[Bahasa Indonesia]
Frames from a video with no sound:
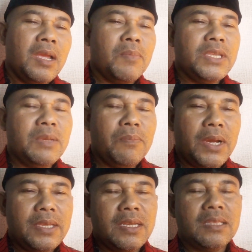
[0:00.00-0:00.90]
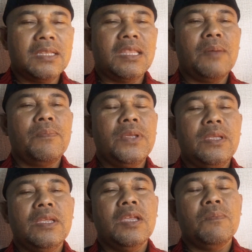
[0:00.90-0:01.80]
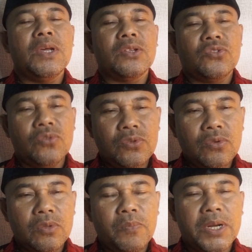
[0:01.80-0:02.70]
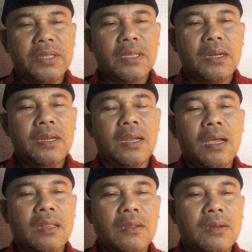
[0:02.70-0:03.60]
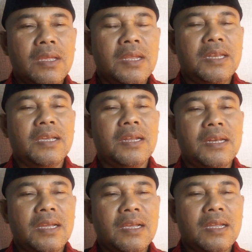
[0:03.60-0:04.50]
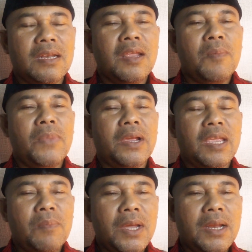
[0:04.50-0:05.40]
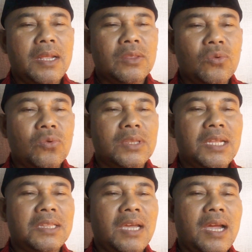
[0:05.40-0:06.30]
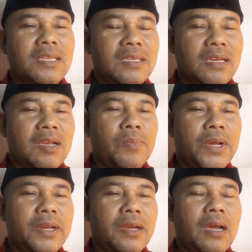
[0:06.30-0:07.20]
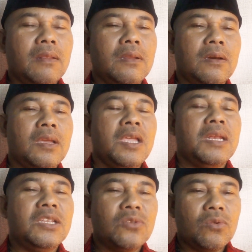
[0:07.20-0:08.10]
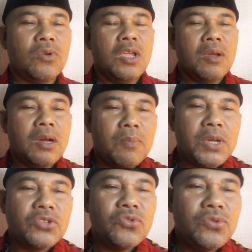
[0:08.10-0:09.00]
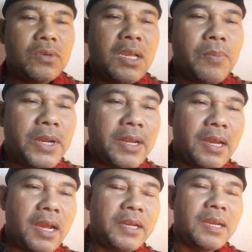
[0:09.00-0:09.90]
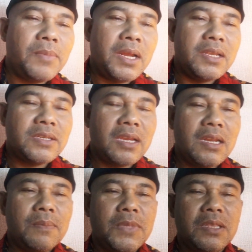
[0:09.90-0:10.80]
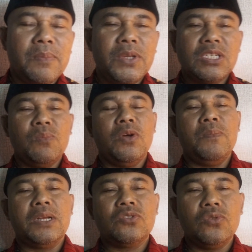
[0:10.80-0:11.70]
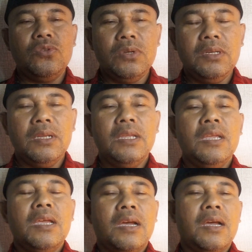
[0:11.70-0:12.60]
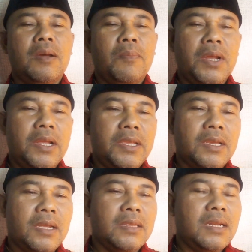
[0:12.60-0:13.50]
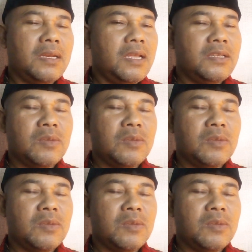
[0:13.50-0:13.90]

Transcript: menyembahnya, tetapi bersujud perintah dari Allah dikarenakan bagaimana turut dan taatnya kepada Allah disuruh eh, bersujud kepada Adam alaihissalam. Tetapi semua bersujud malaikat dan lain